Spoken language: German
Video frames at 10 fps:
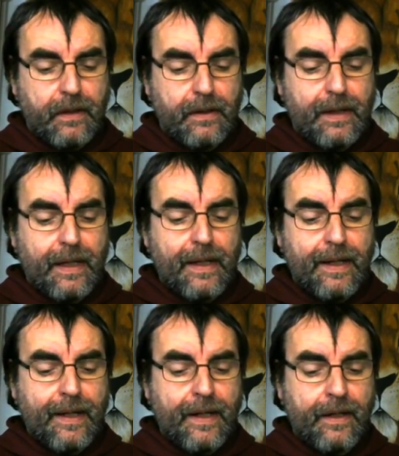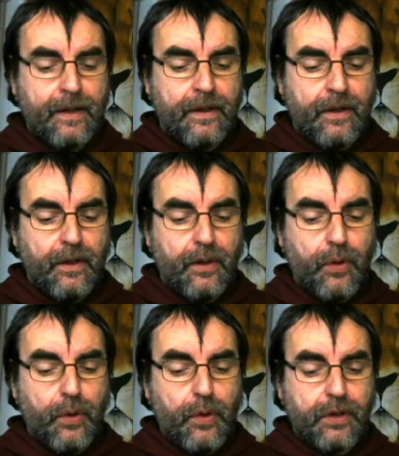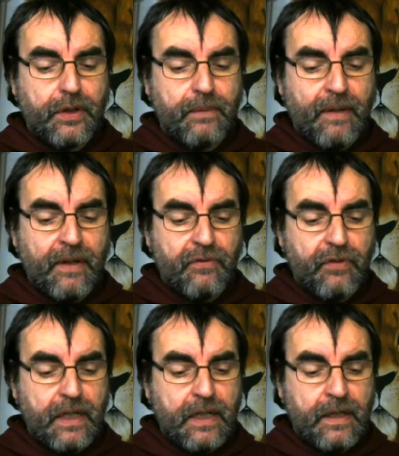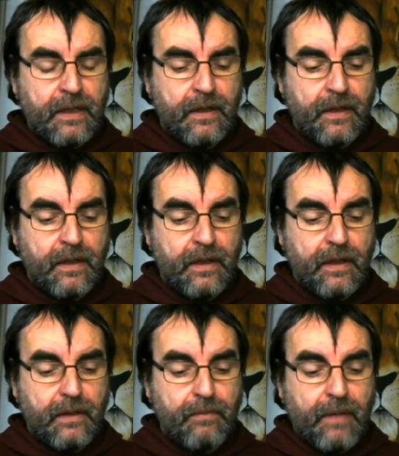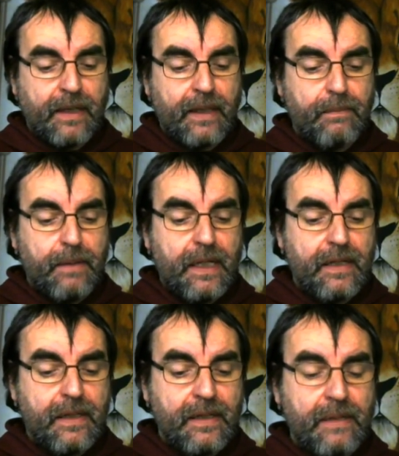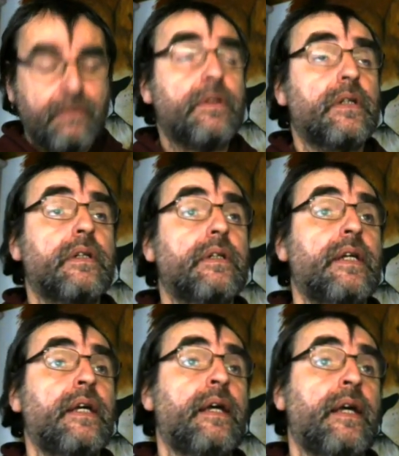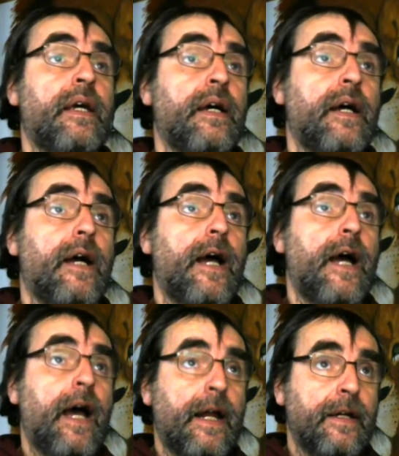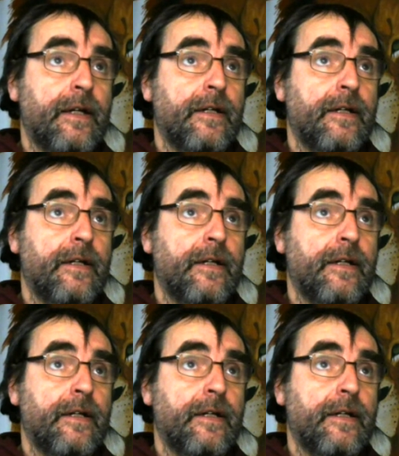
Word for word: Der Herr hört mein Flehen, mein Gebet nimmt der Herr an.